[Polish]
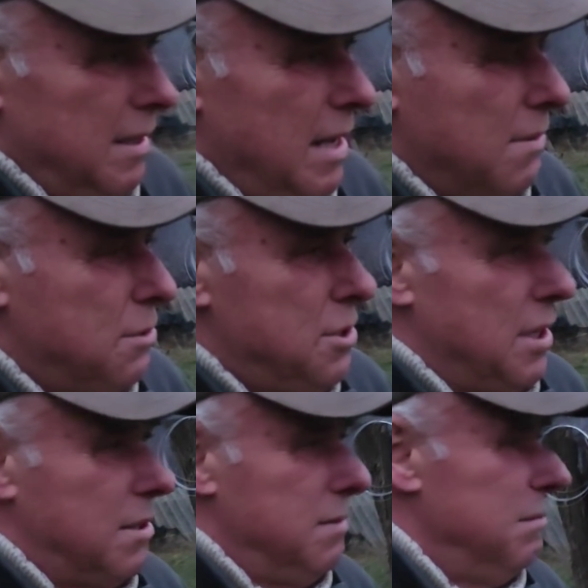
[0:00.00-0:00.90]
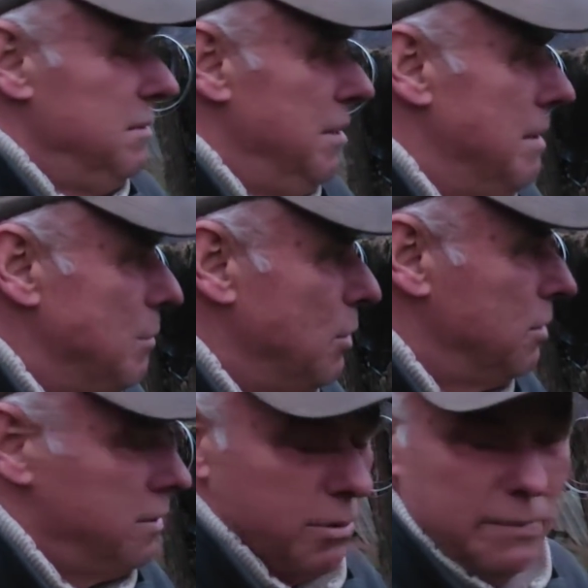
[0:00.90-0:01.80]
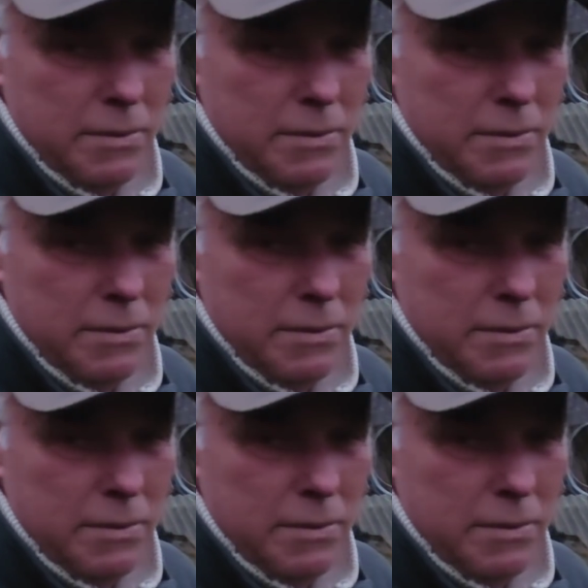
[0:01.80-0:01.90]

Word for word: Jakoś tak nie mam ochoty.